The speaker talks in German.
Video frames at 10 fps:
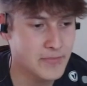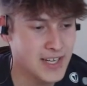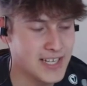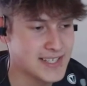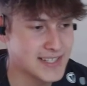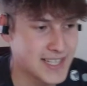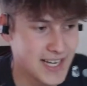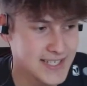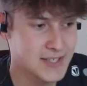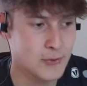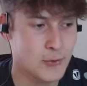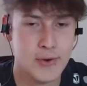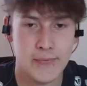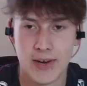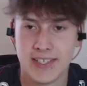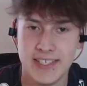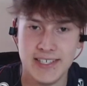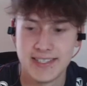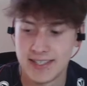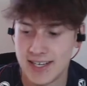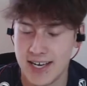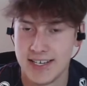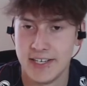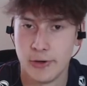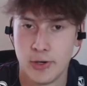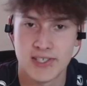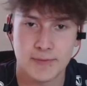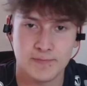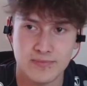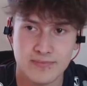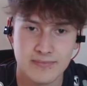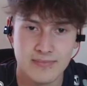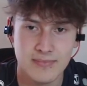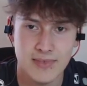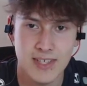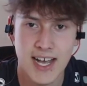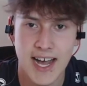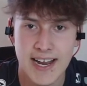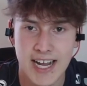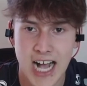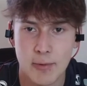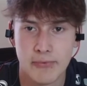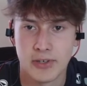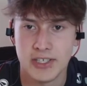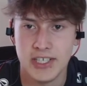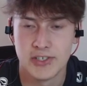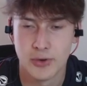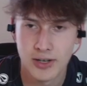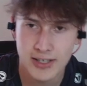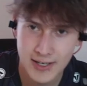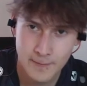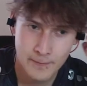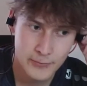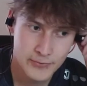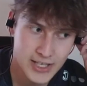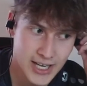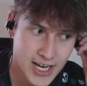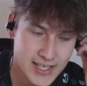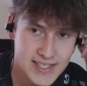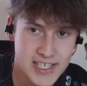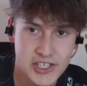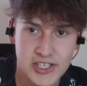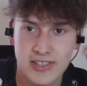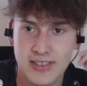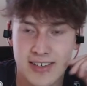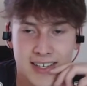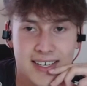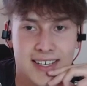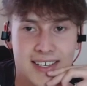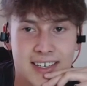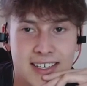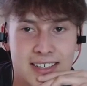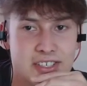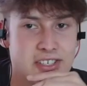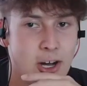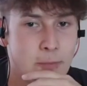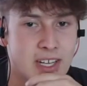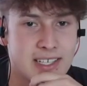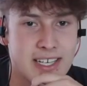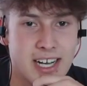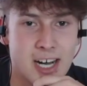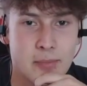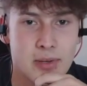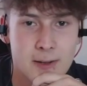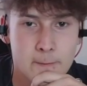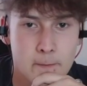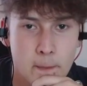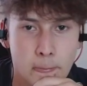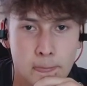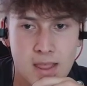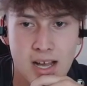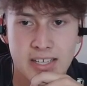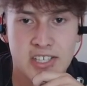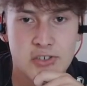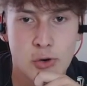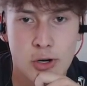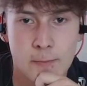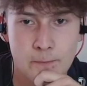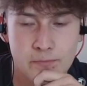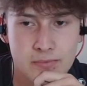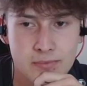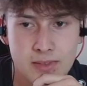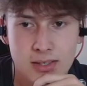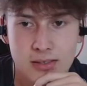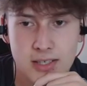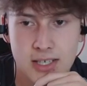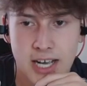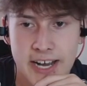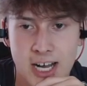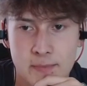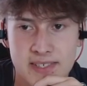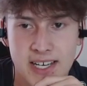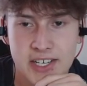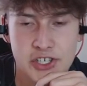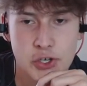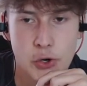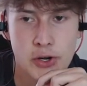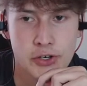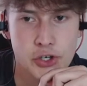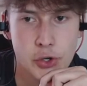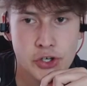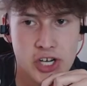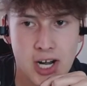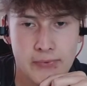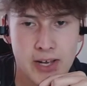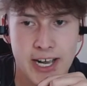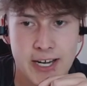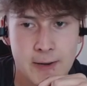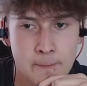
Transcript: Ist das unverdient. Grandios. Hereingabe von Ito. Und Girassi staubt das Ding ab. Da Ito. Kein Abseits. Schön, schön scharf rein.